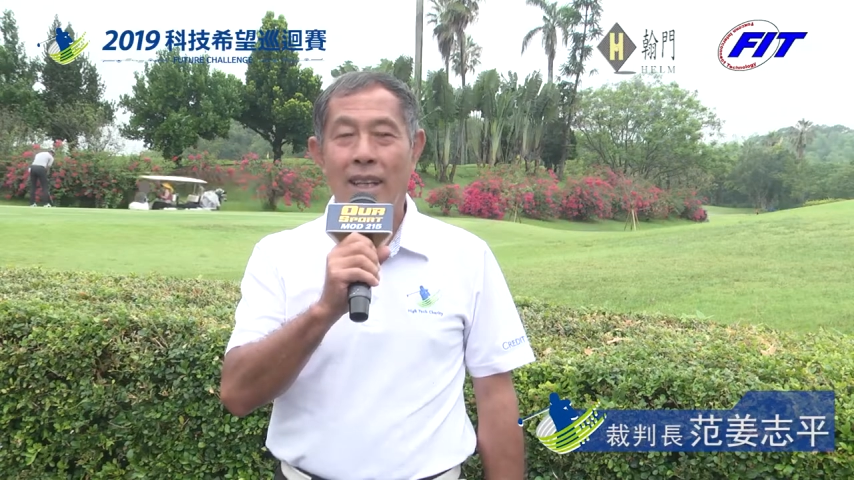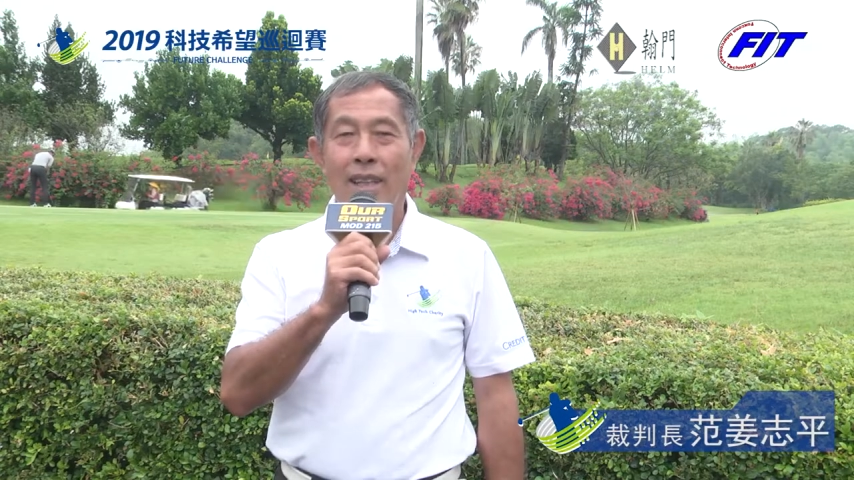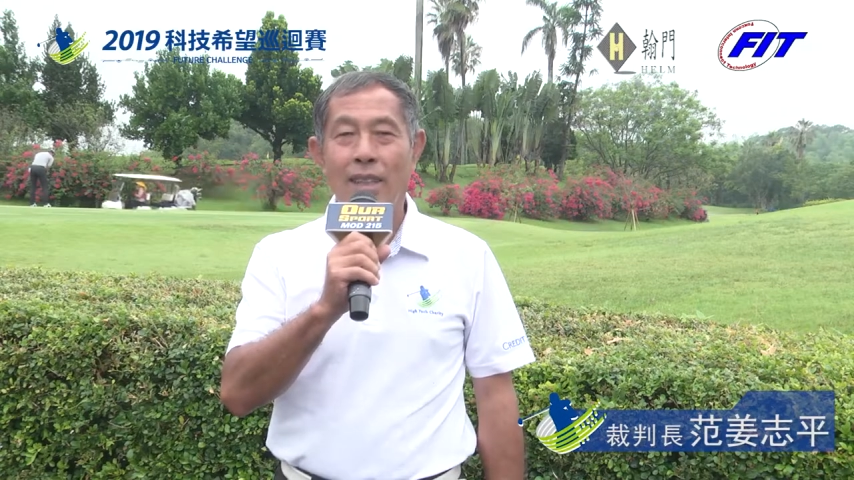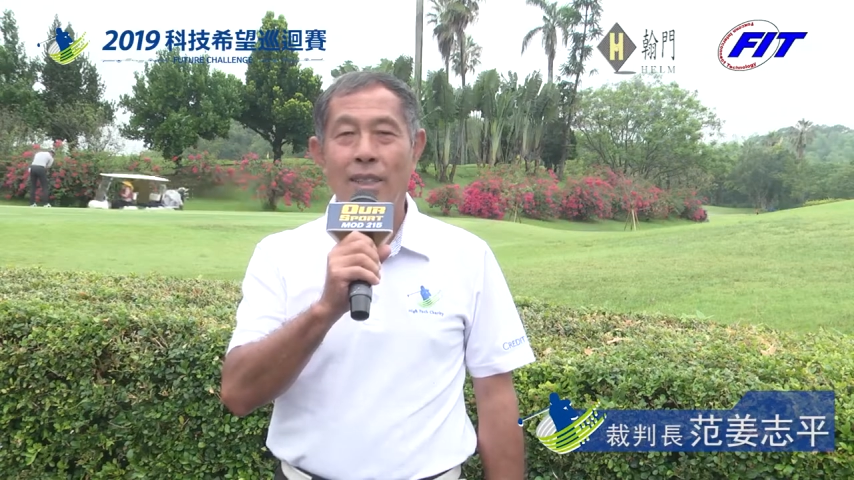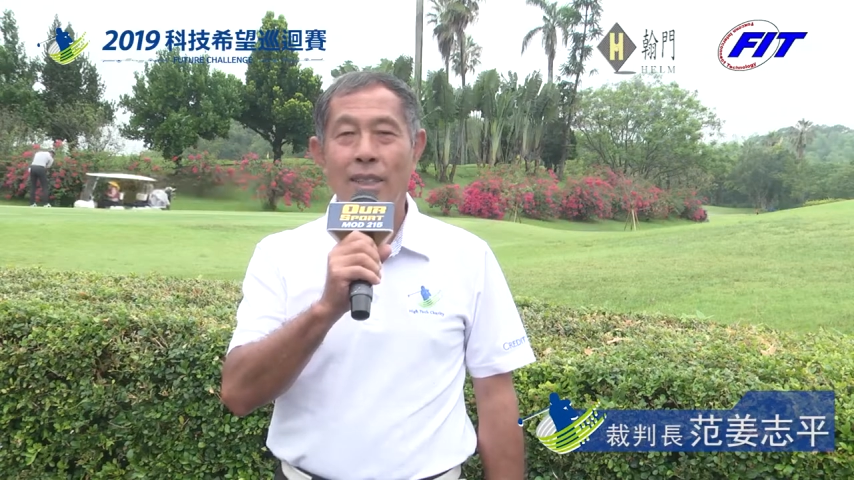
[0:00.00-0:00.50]

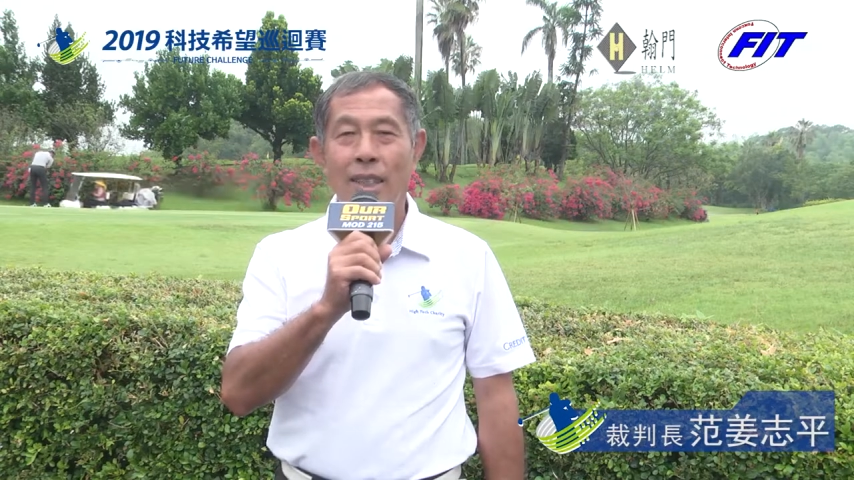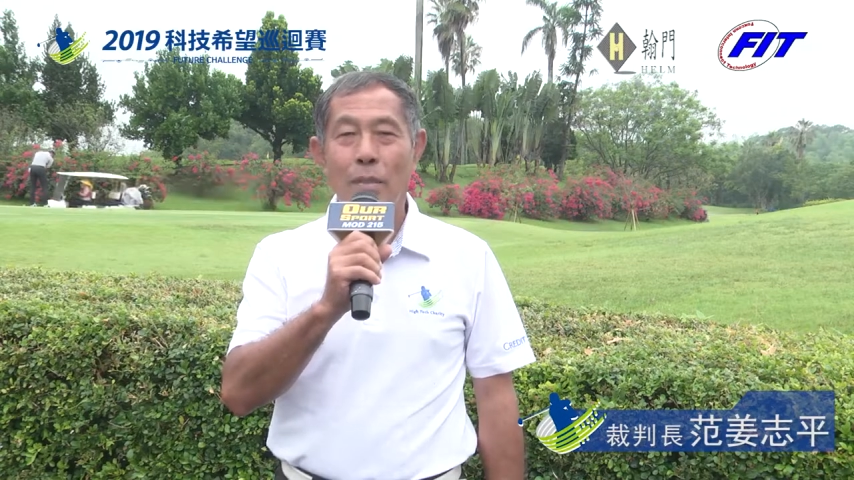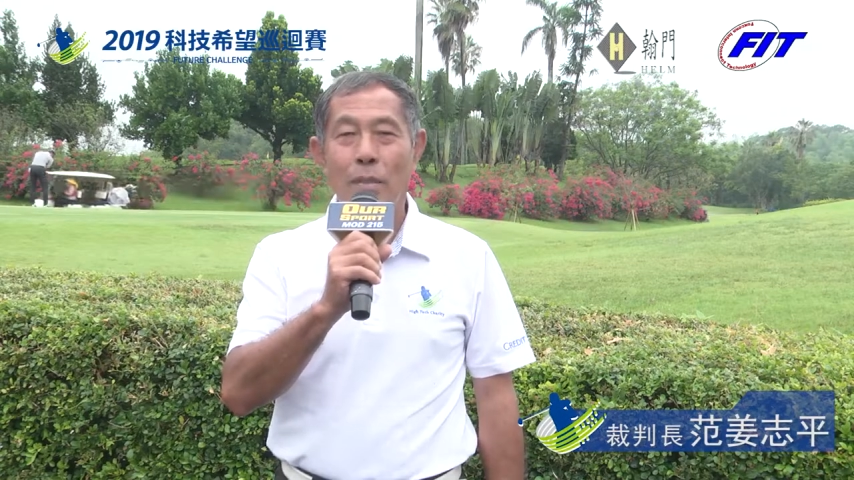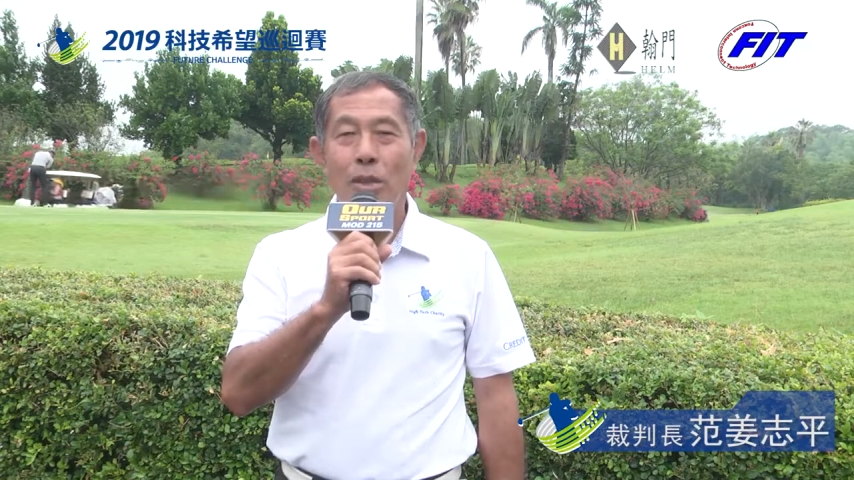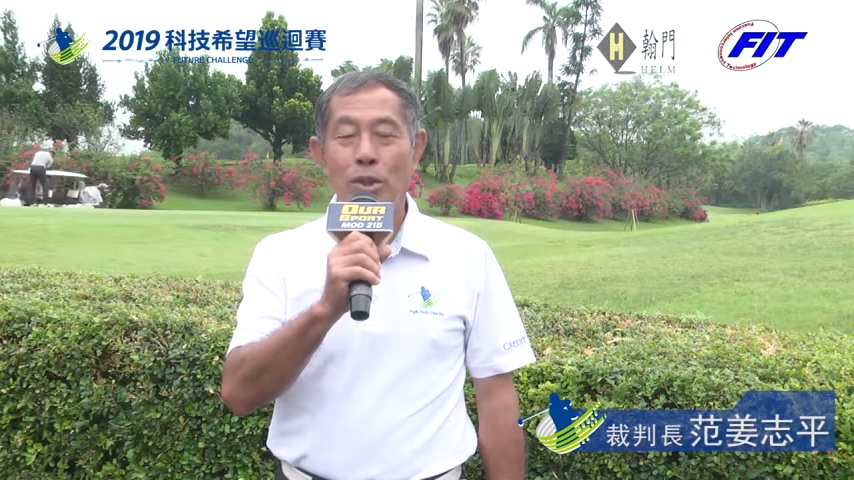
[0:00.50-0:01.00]
来到的
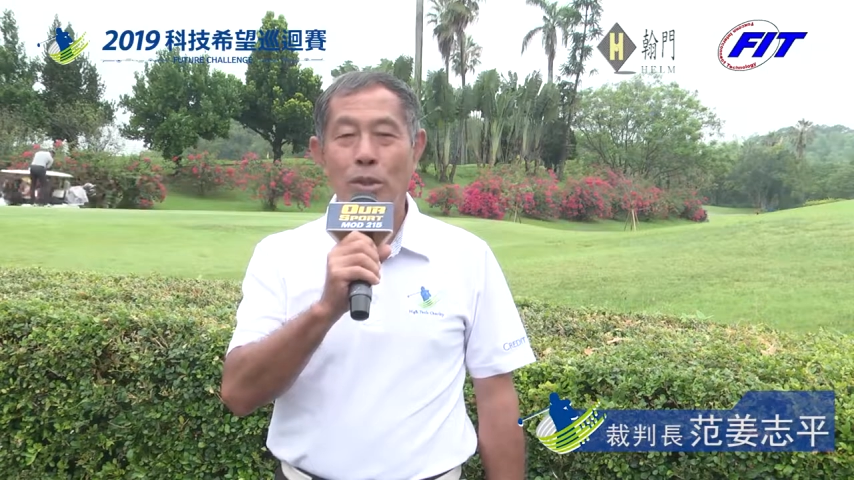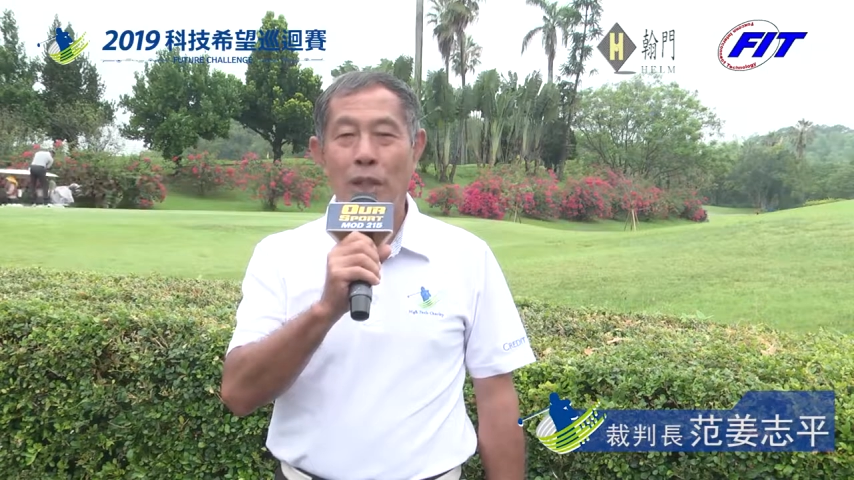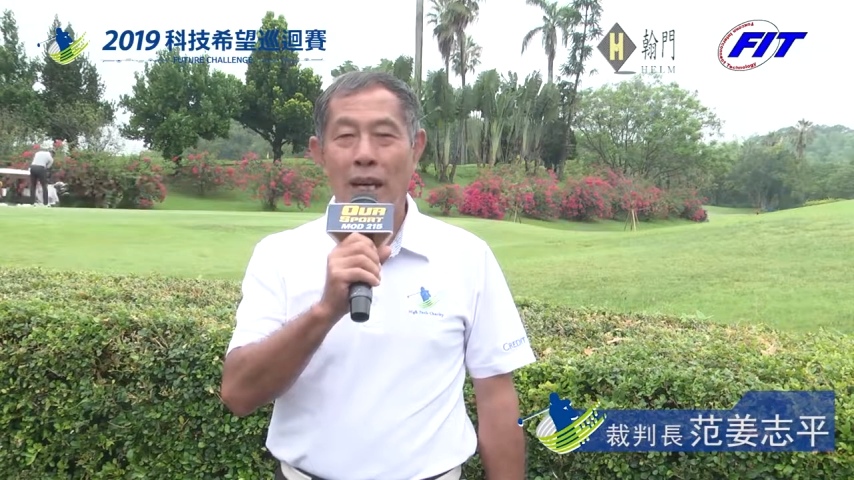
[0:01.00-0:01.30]
南宝球